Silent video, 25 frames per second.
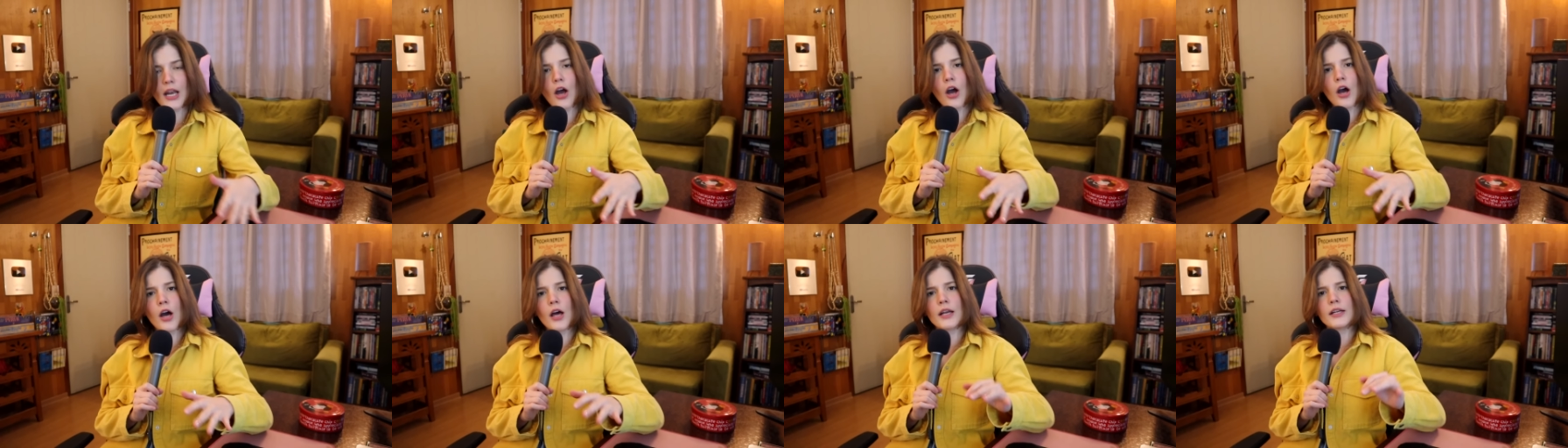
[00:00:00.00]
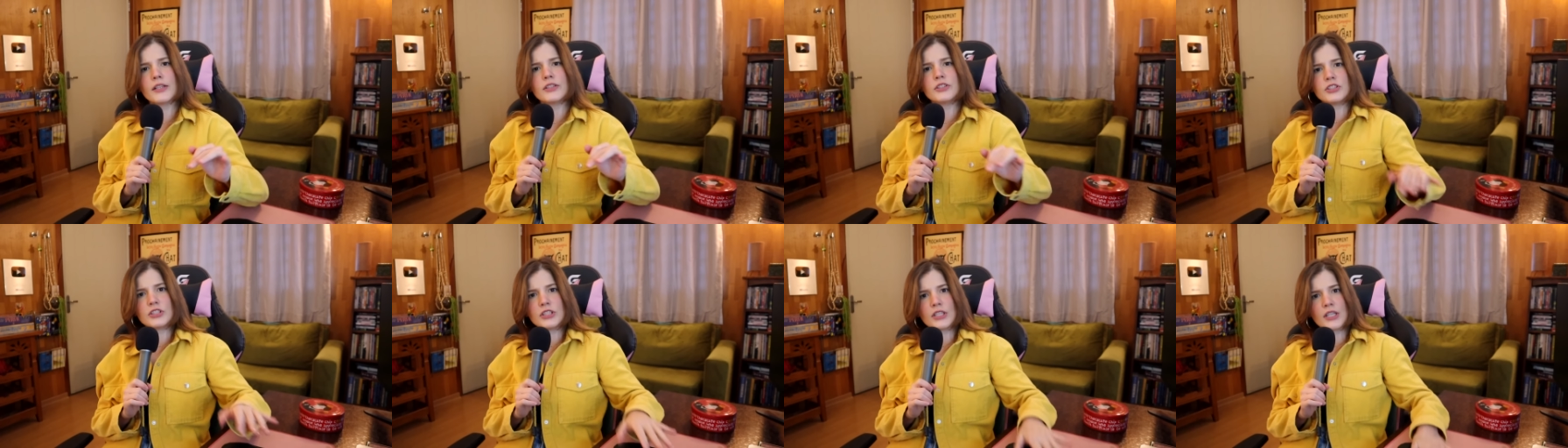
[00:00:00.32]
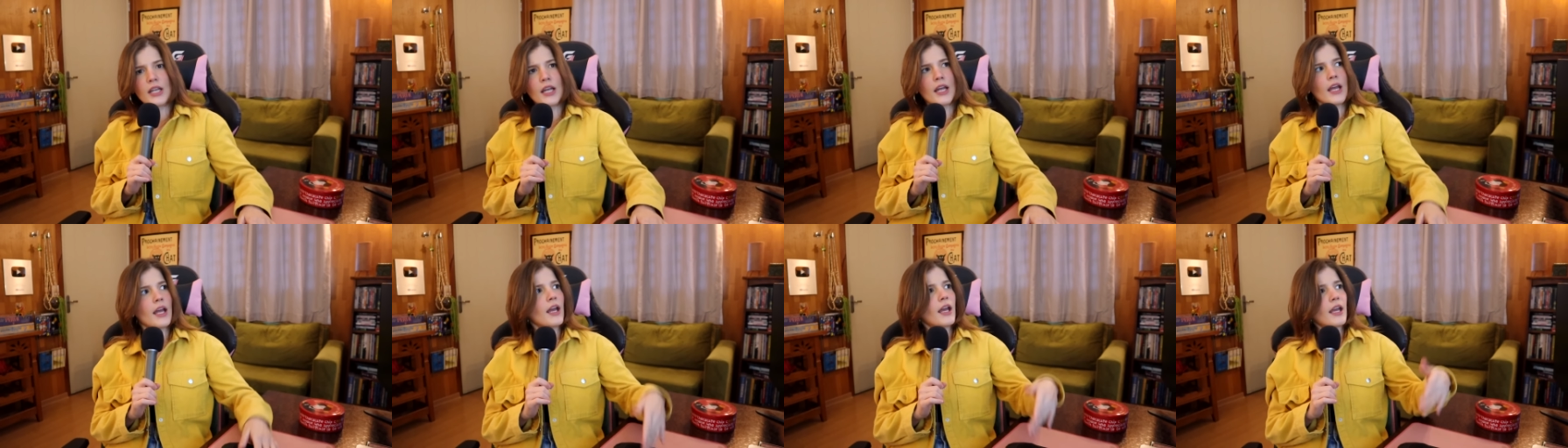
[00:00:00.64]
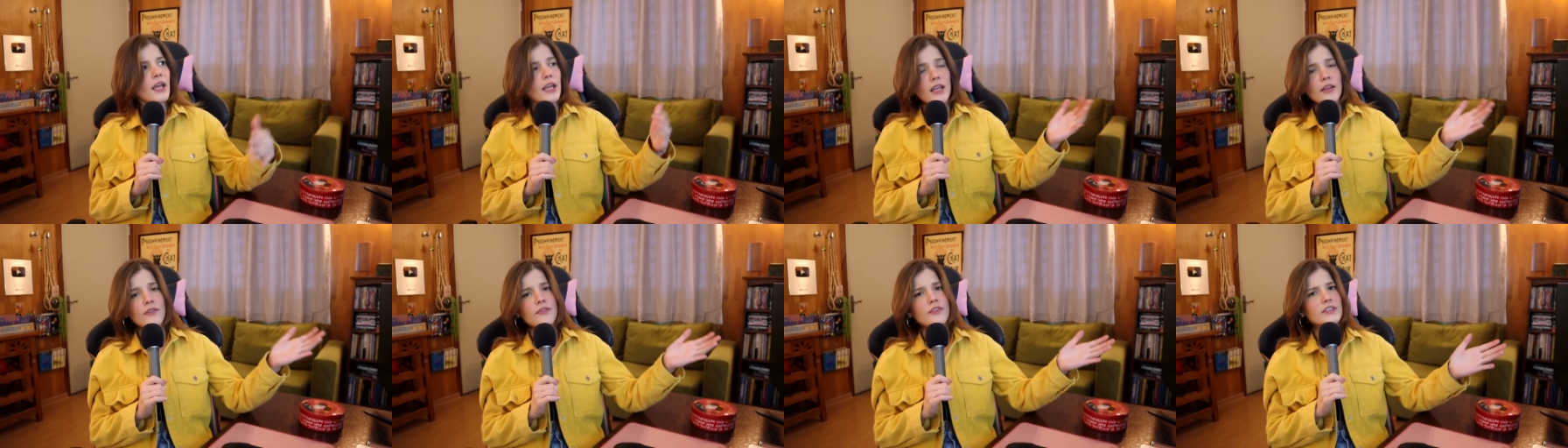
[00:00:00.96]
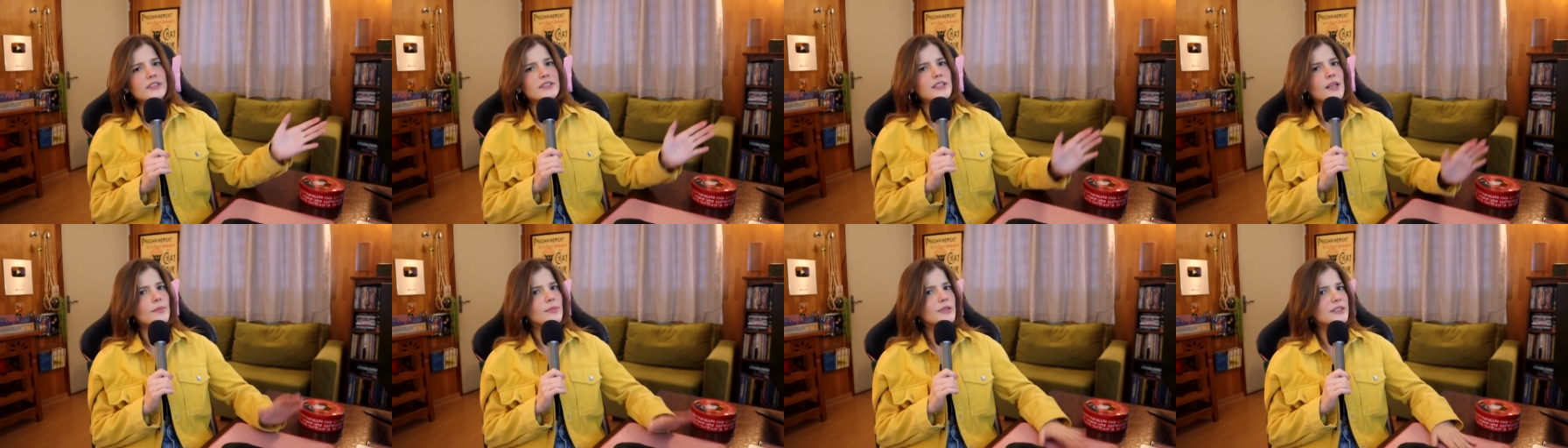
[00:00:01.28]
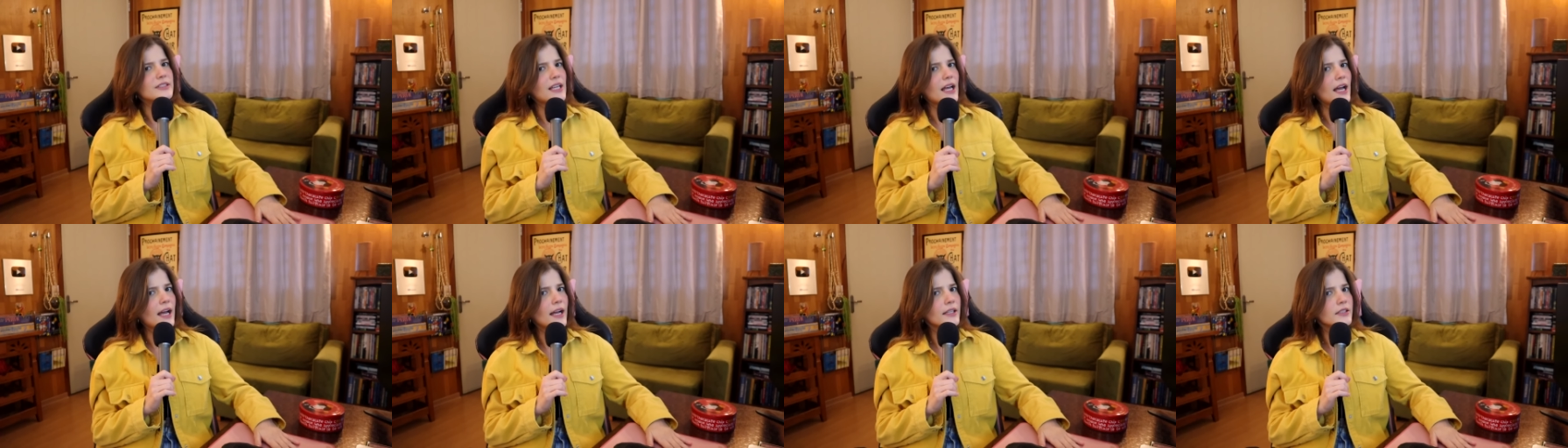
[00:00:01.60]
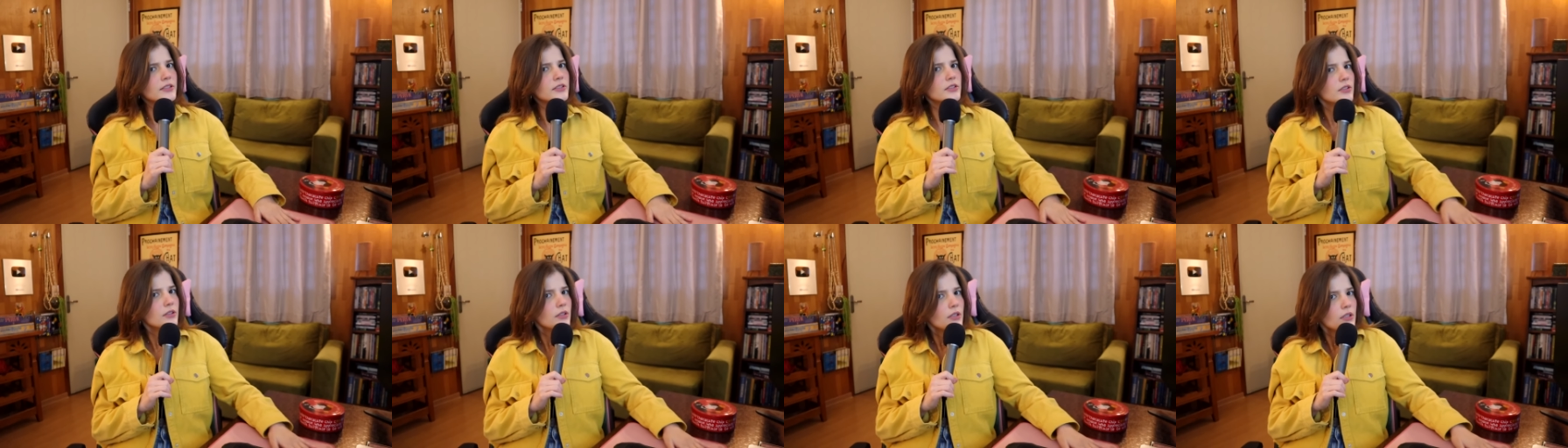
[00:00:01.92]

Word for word: na hora de ir fazer amizade,